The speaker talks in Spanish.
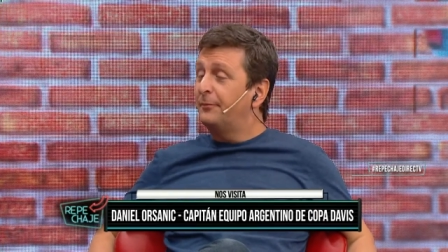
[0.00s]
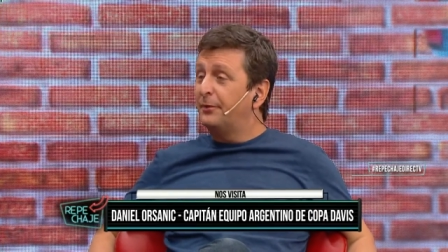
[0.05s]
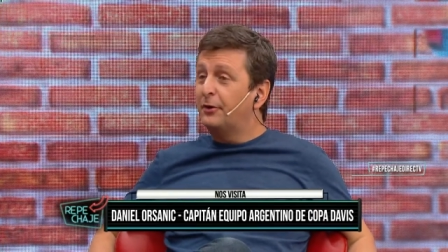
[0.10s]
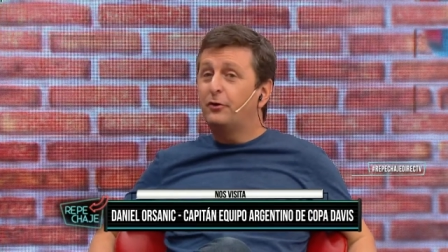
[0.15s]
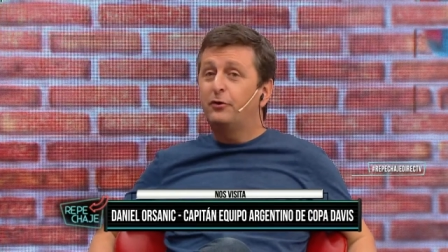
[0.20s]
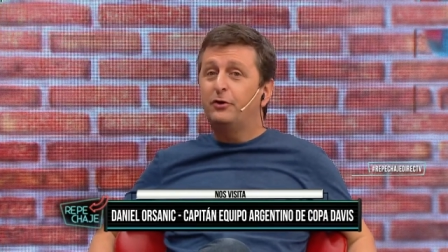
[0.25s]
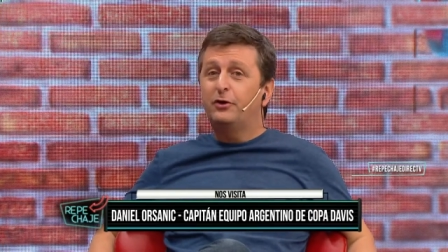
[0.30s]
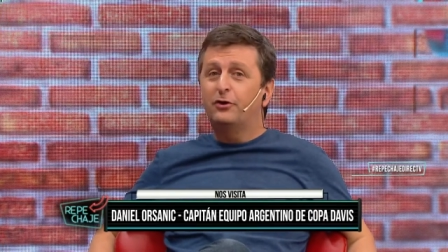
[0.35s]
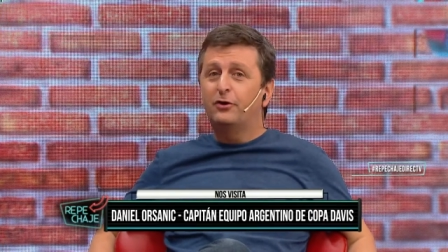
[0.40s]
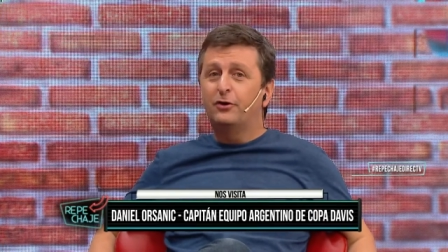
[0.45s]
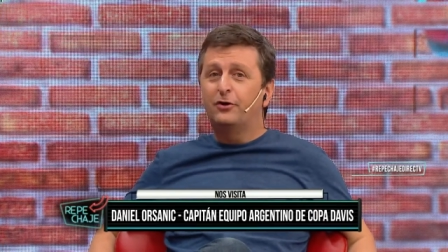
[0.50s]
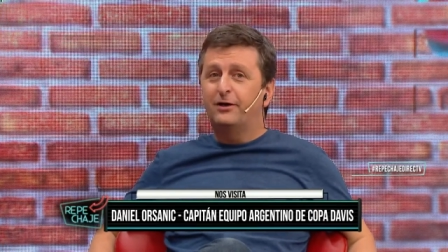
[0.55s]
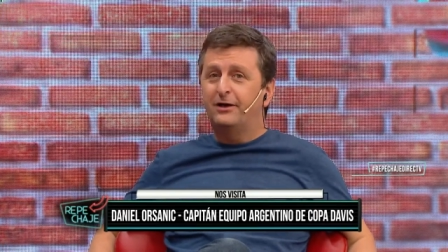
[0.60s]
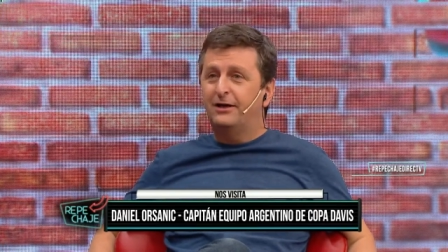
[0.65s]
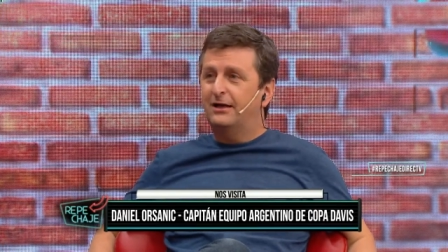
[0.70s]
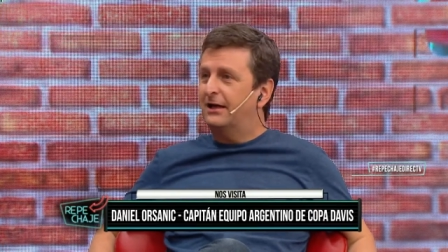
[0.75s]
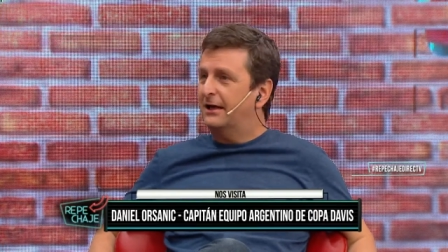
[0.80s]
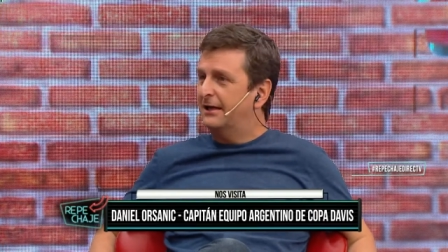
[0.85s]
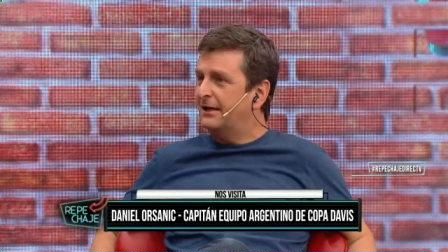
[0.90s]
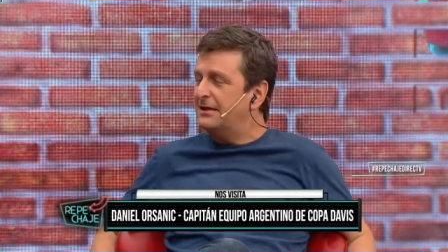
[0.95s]
pero digo,
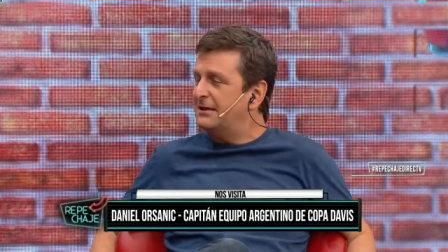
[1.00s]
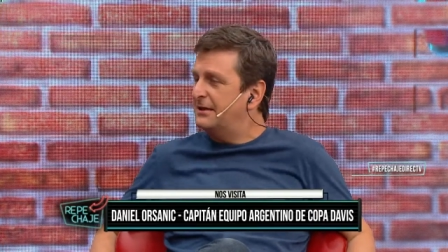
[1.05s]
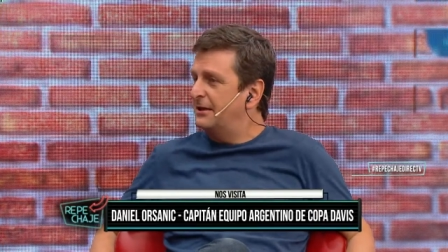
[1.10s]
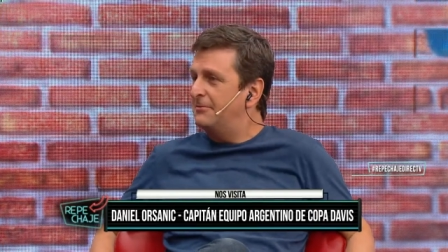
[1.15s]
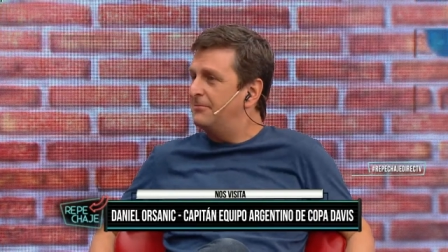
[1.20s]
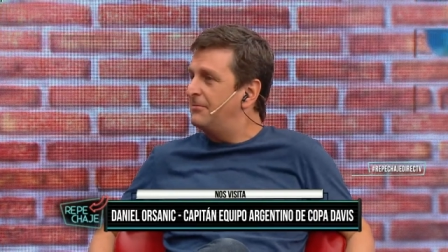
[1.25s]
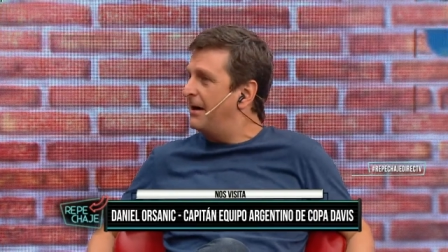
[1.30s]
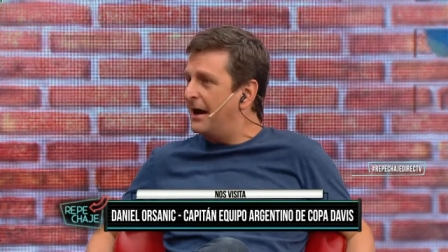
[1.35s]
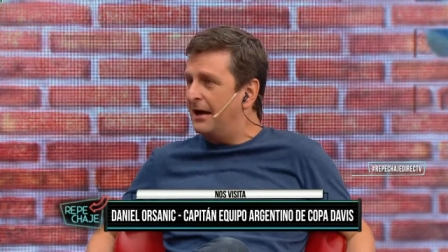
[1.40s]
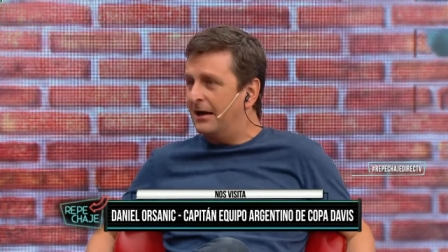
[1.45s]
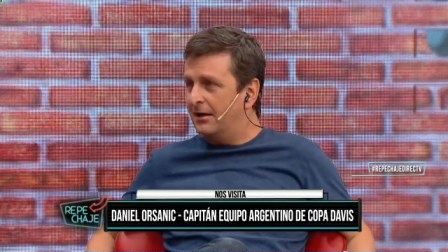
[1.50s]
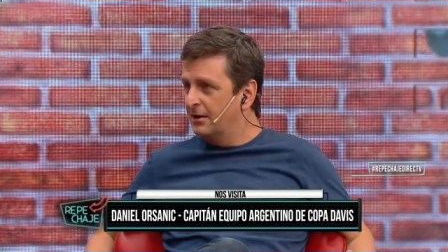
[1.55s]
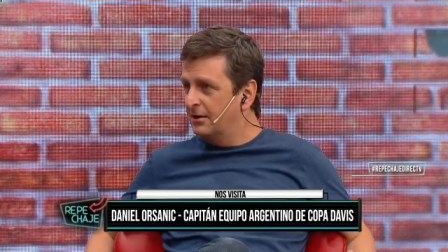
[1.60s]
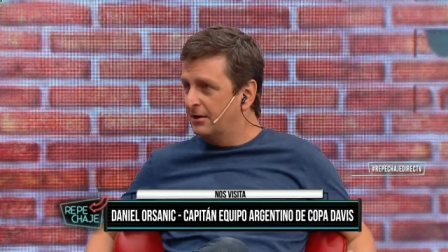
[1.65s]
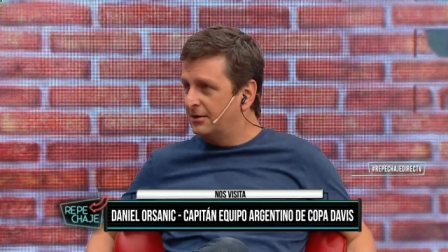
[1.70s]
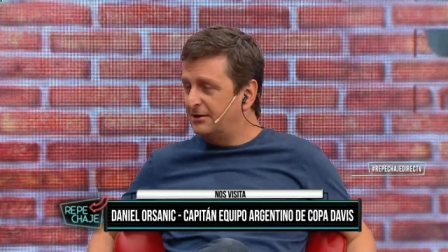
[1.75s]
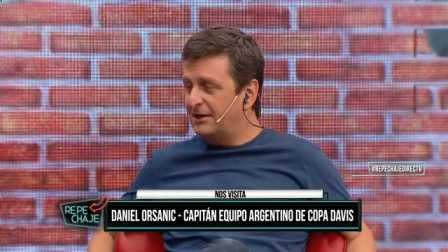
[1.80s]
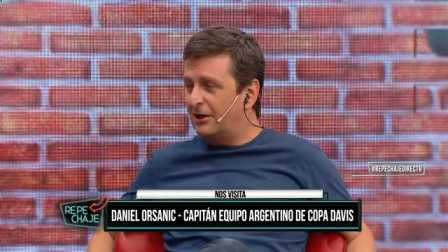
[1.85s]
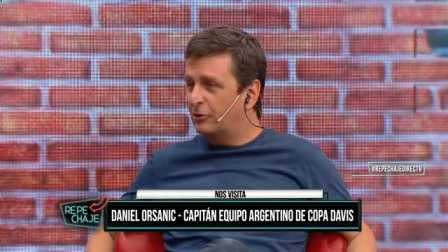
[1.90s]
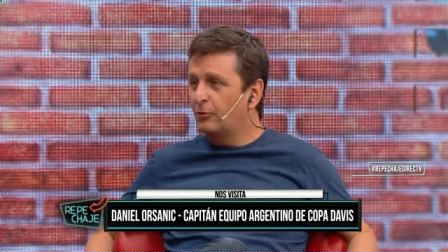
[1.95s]
eh, la gente va
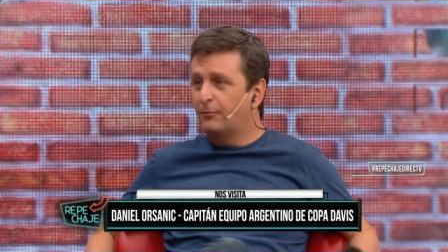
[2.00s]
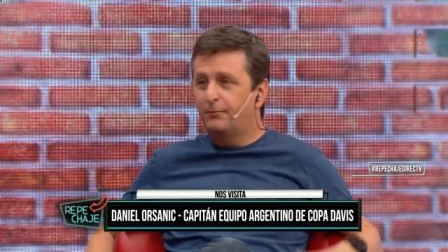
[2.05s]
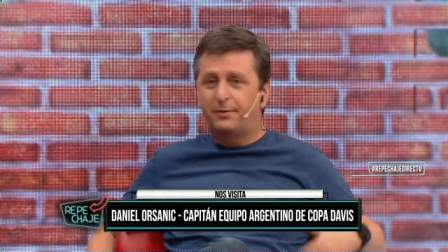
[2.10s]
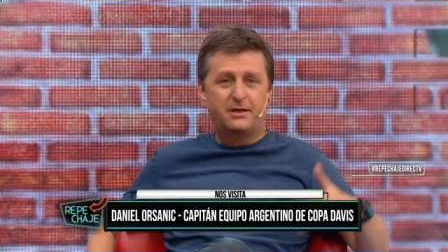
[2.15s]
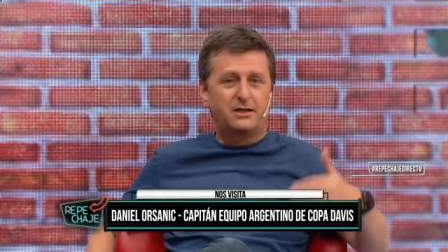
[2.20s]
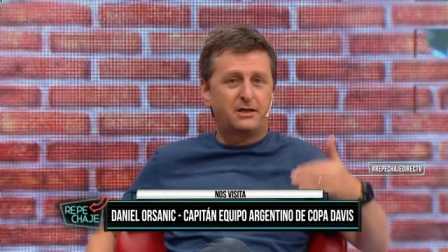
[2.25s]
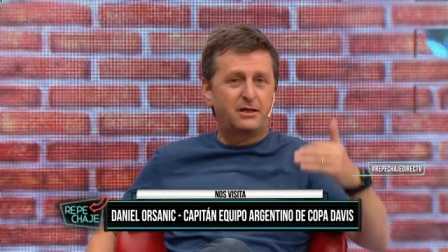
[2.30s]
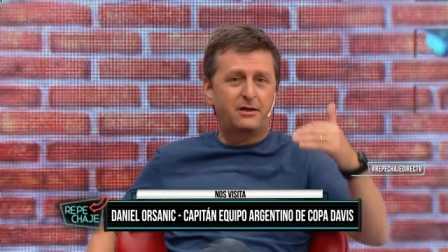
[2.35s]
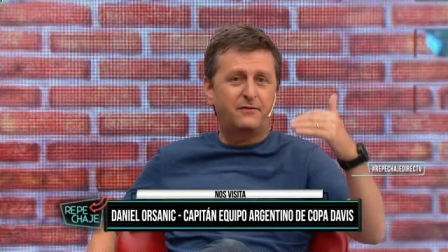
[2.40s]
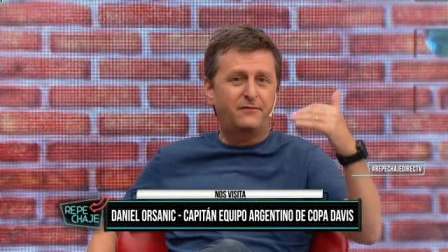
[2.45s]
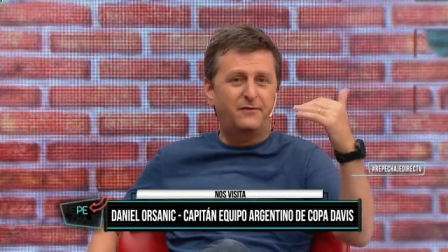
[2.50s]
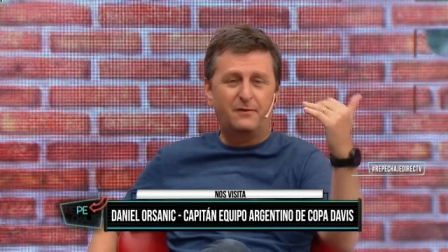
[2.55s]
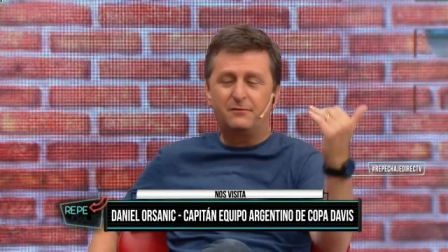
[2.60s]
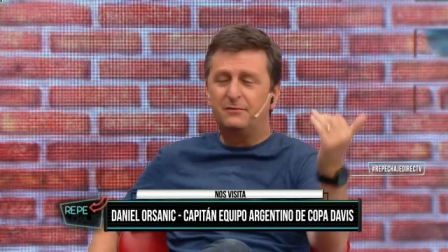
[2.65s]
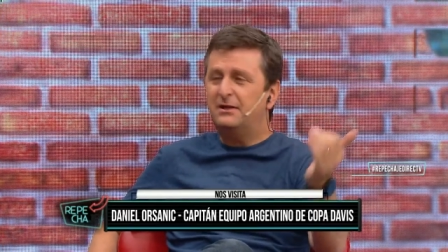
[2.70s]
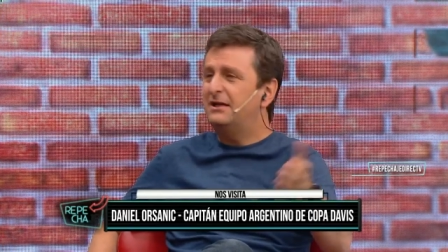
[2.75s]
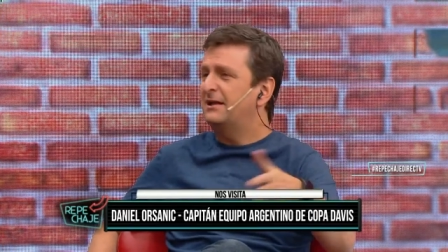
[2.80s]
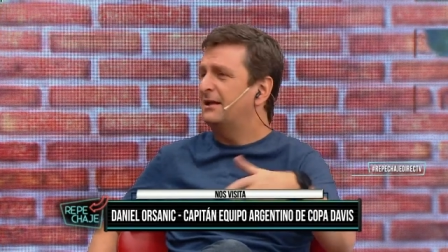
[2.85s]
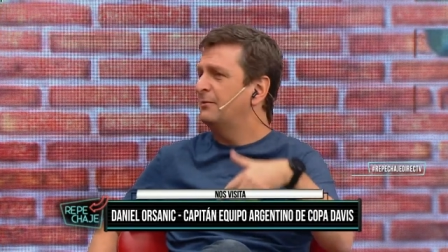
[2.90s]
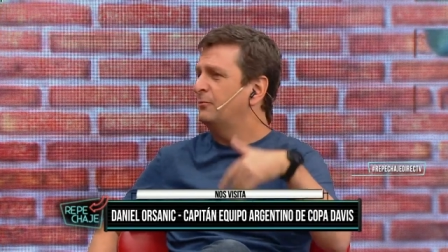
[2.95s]
y acompaña, y hay familia, hay